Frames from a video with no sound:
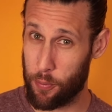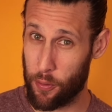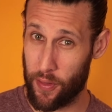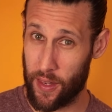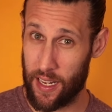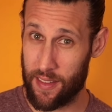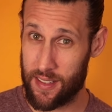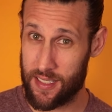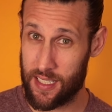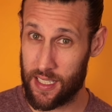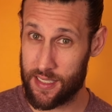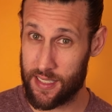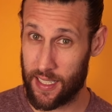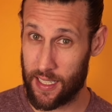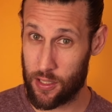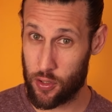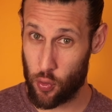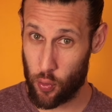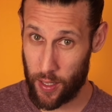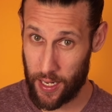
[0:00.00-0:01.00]
podría decirse
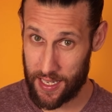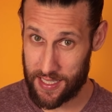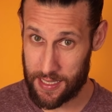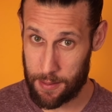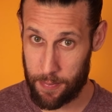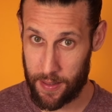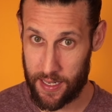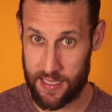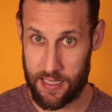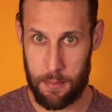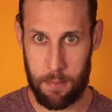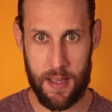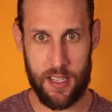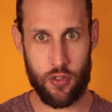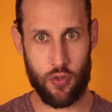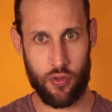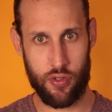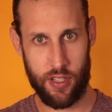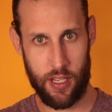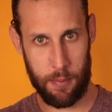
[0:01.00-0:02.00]
que su casa parece
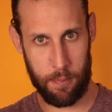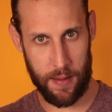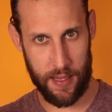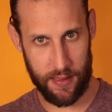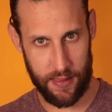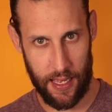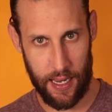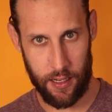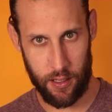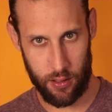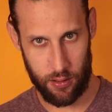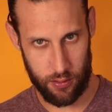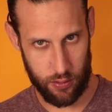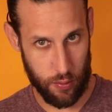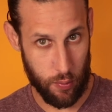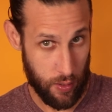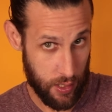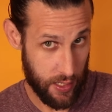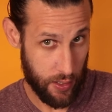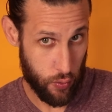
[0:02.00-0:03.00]
más un serpentario,
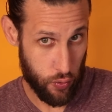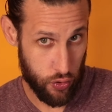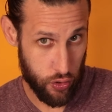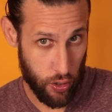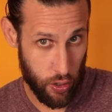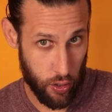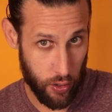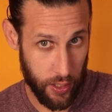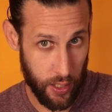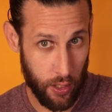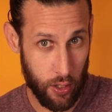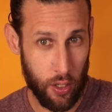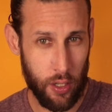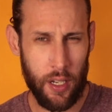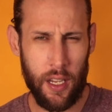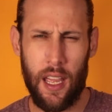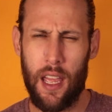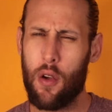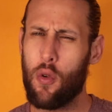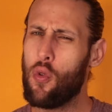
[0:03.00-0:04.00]
como el de un
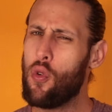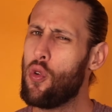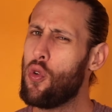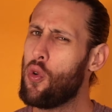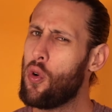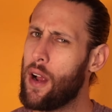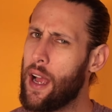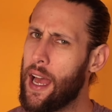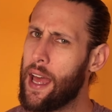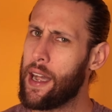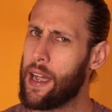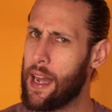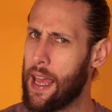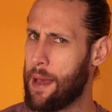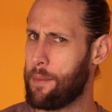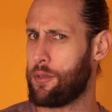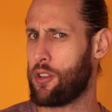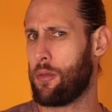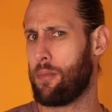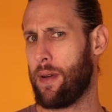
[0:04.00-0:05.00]
zoológico, que un lugar
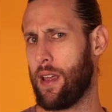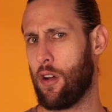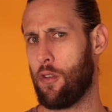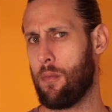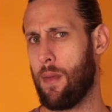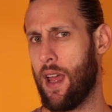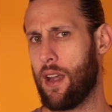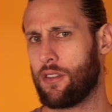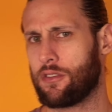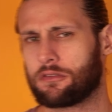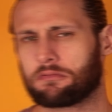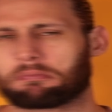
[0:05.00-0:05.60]
apto para humanos